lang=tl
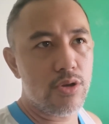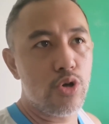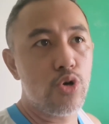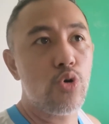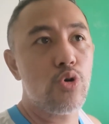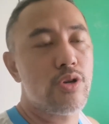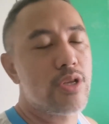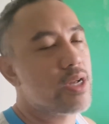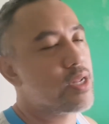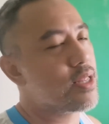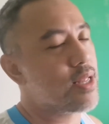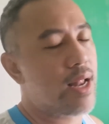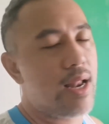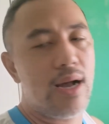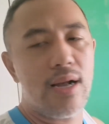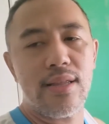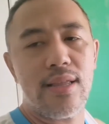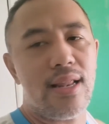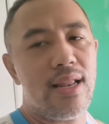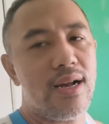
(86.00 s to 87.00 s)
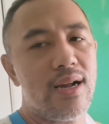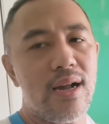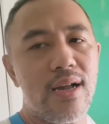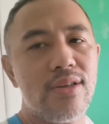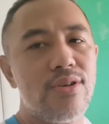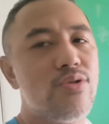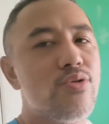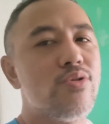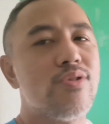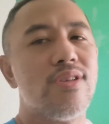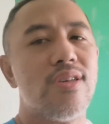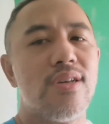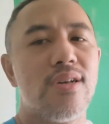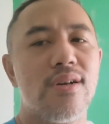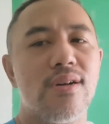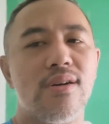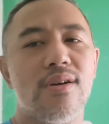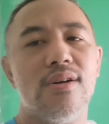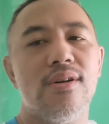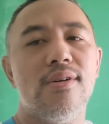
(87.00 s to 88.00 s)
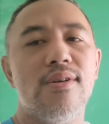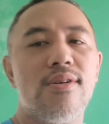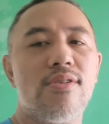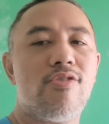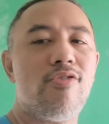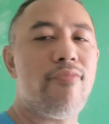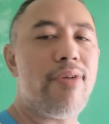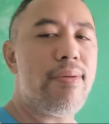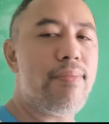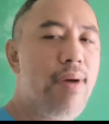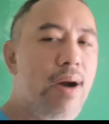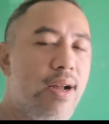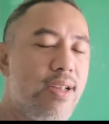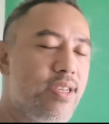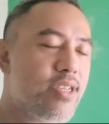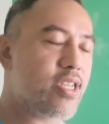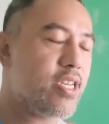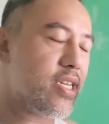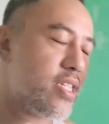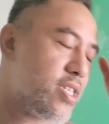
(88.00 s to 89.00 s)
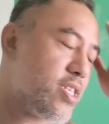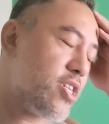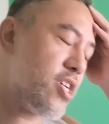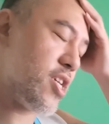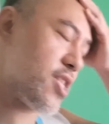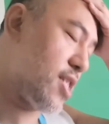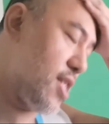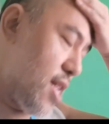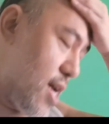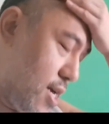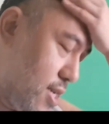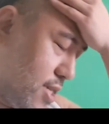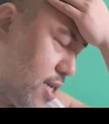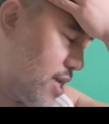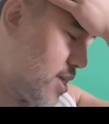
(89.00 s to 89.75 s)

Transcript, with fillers: juicing na lang talaga, juicing. Kung may mga cheat-cheat lang